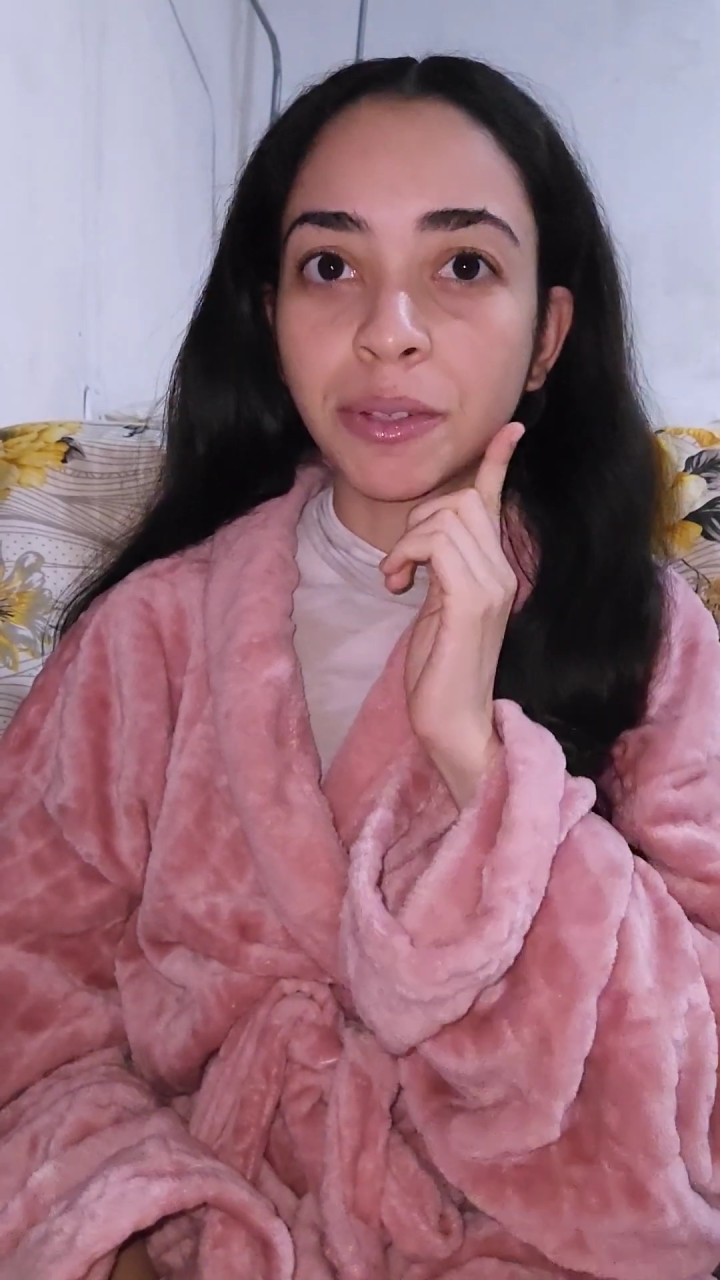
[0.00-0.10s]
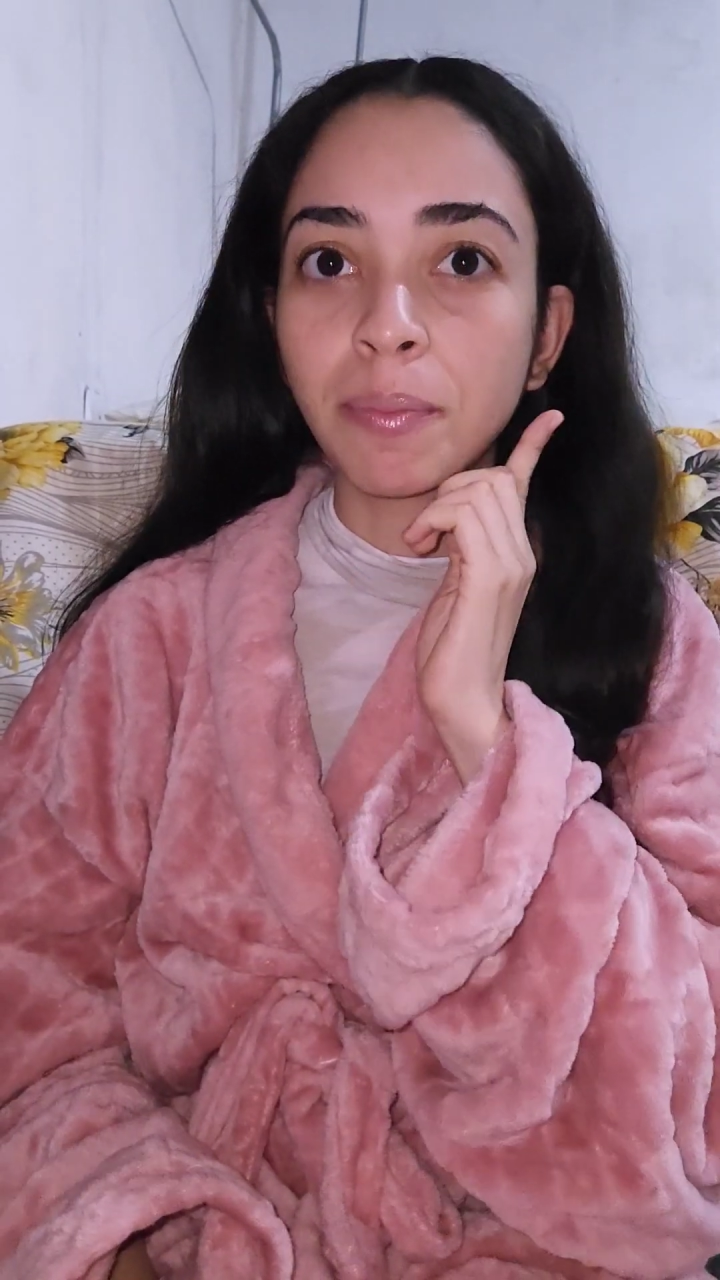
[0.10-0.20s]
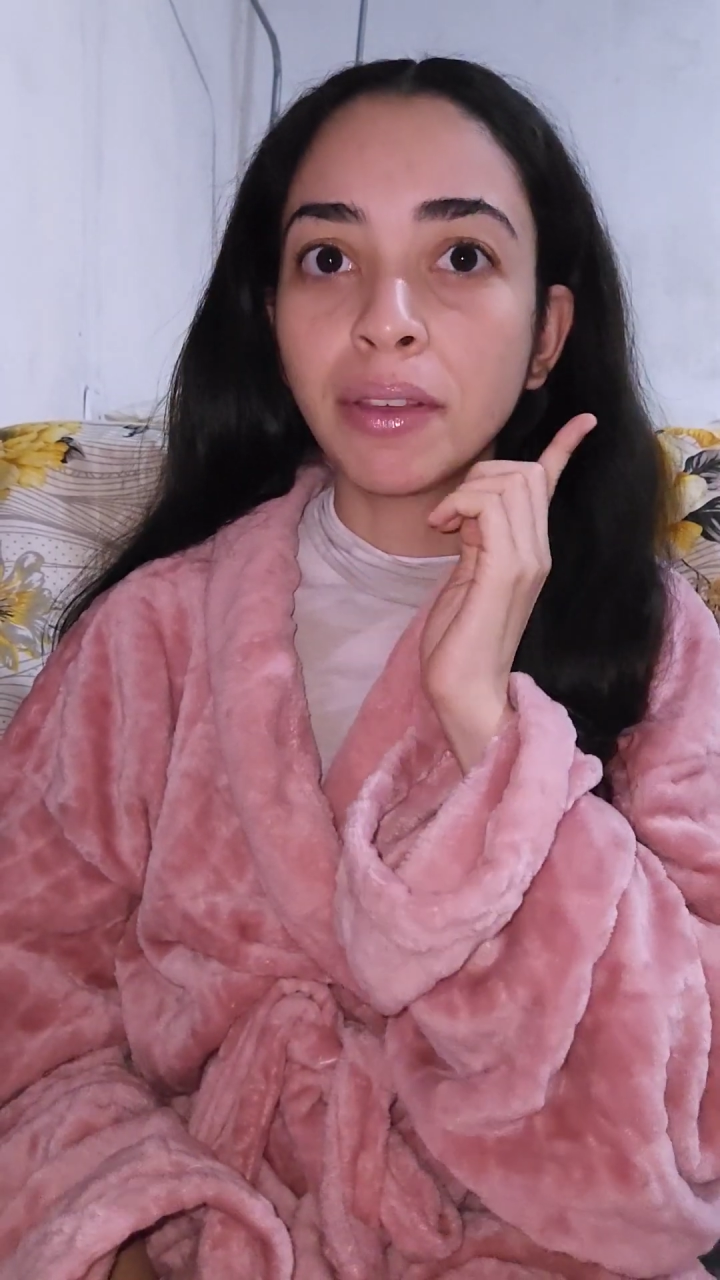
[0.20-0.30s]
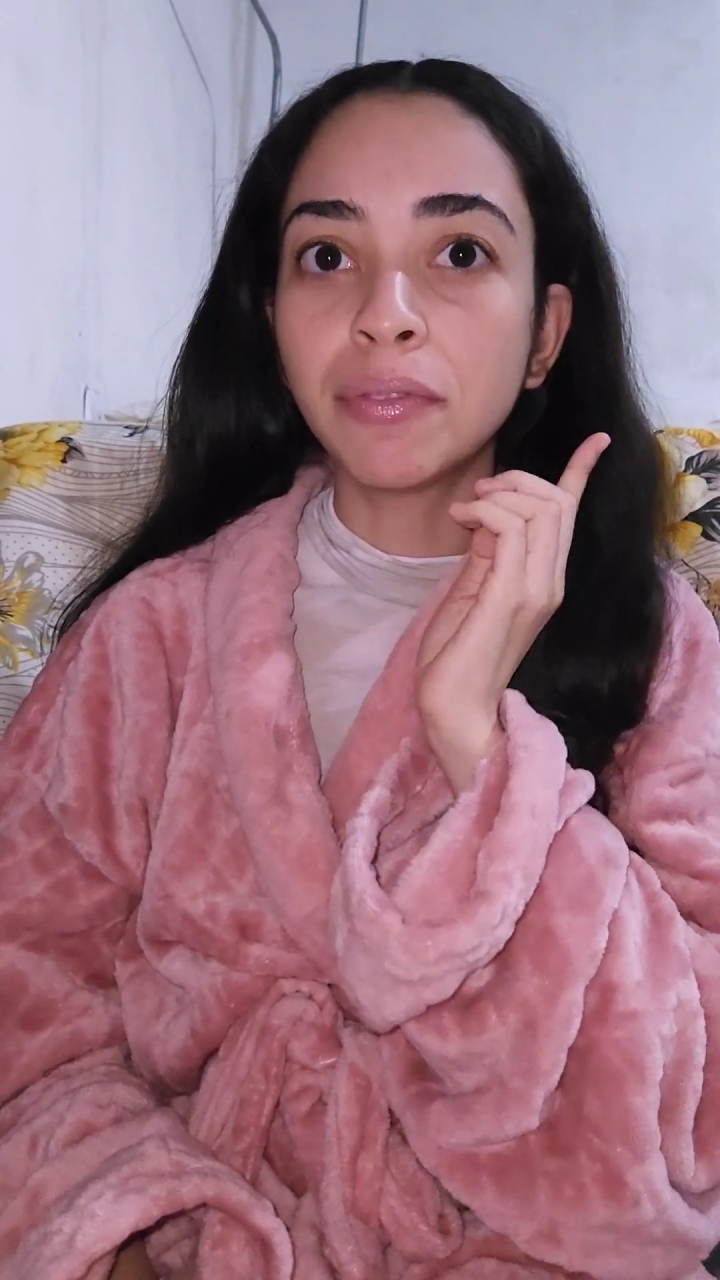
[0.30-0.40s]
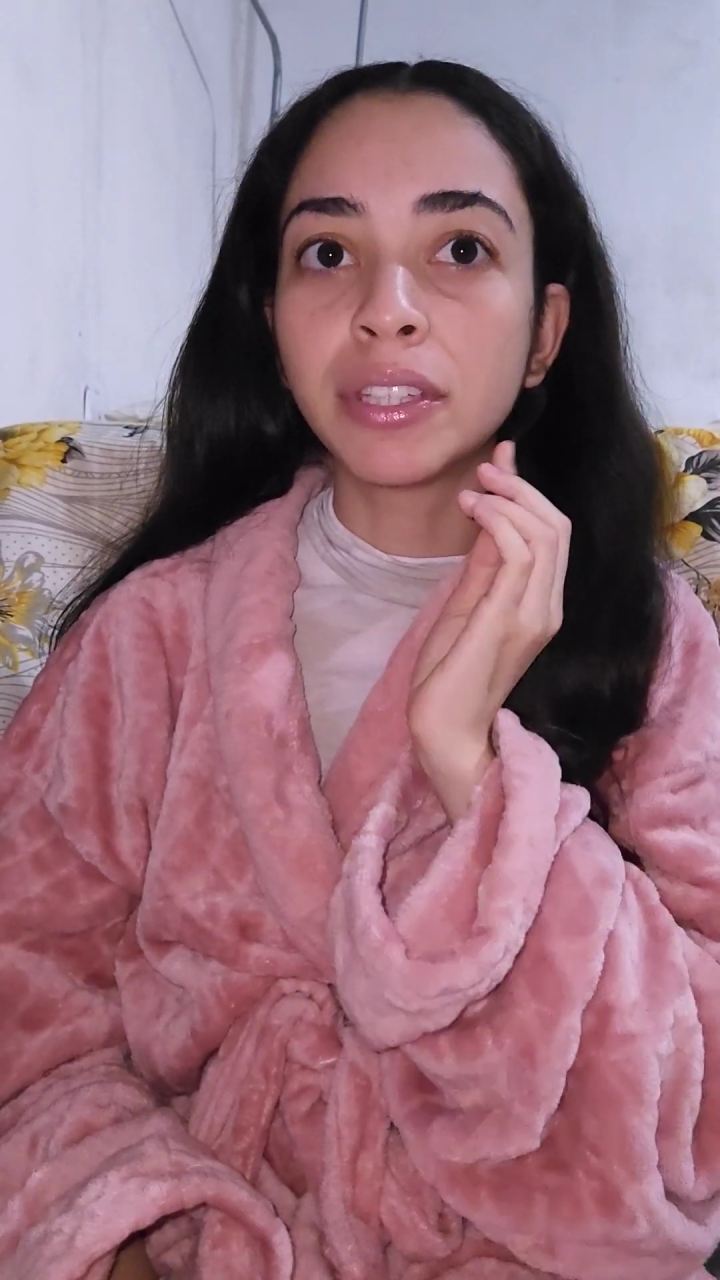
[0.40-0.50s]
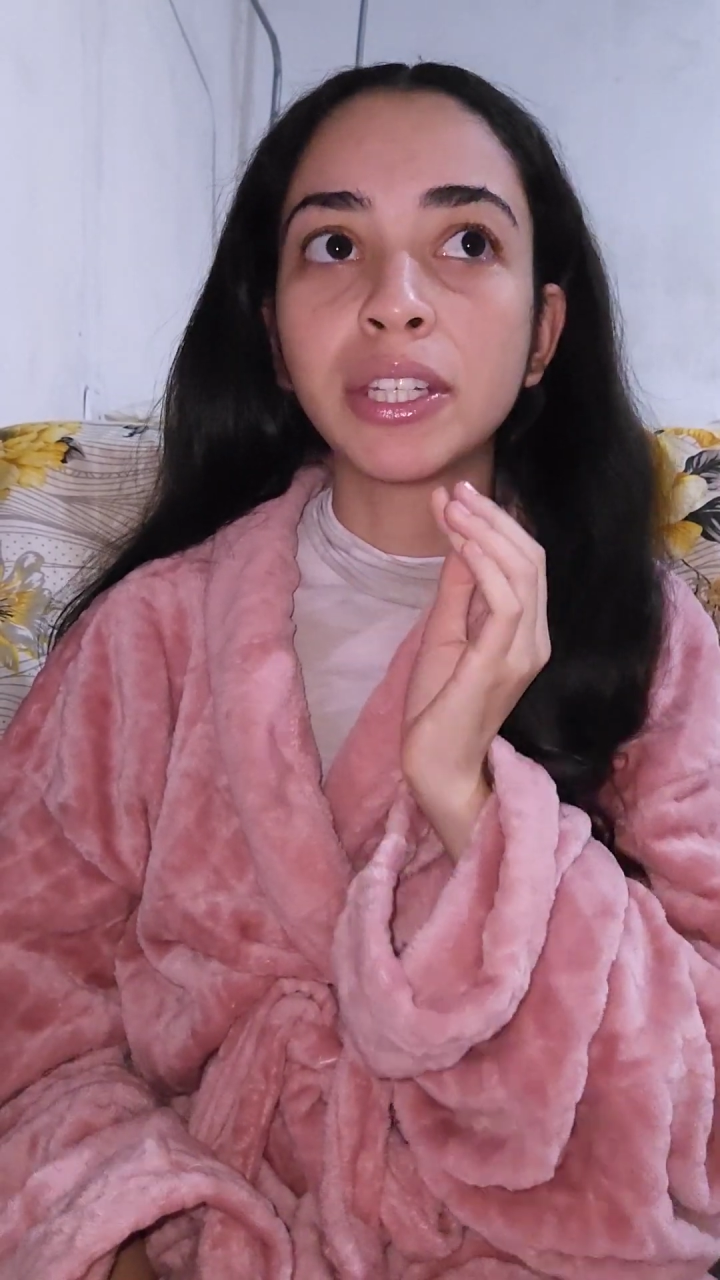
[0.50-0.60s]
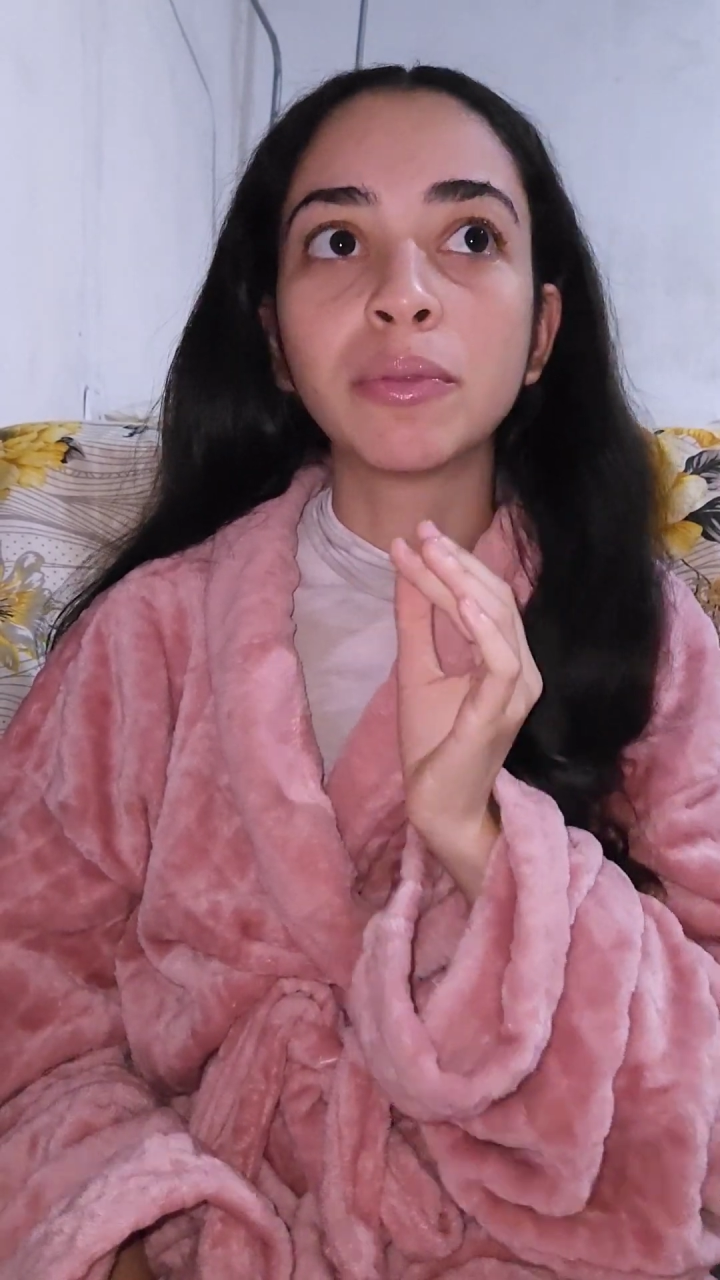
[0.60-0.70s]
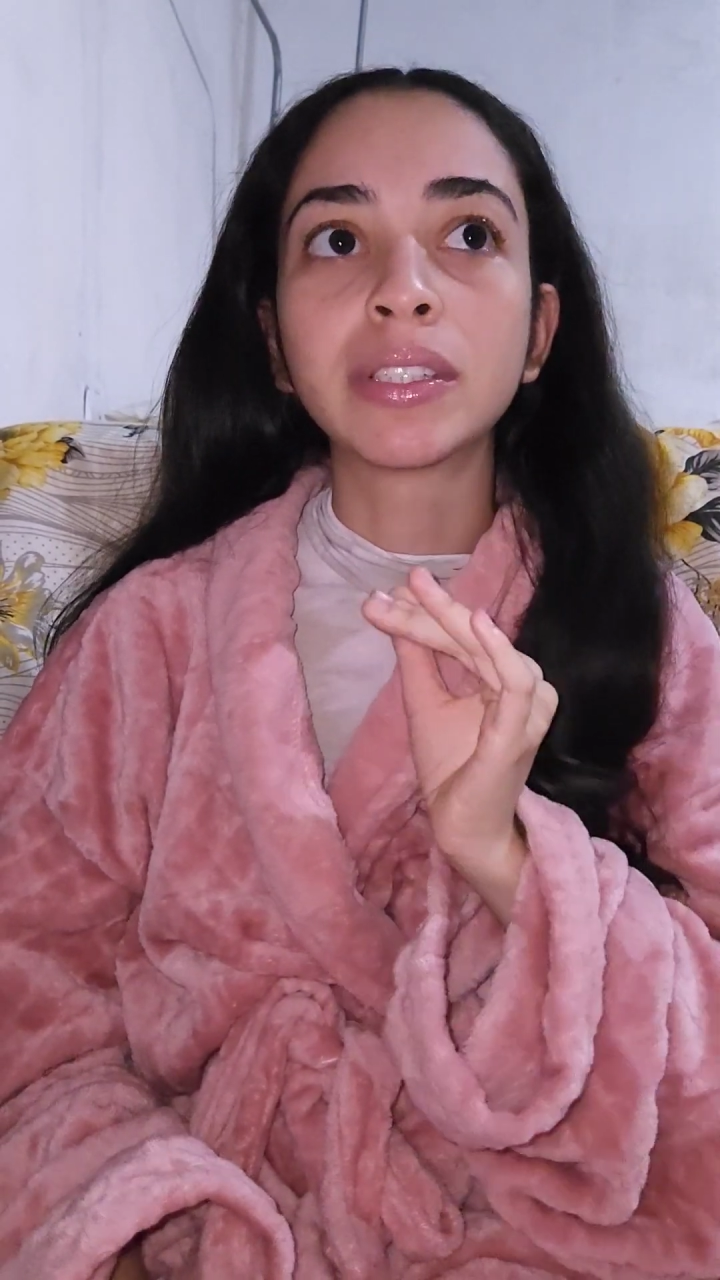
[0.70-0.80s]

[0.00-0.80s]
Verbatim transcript: bem fininho,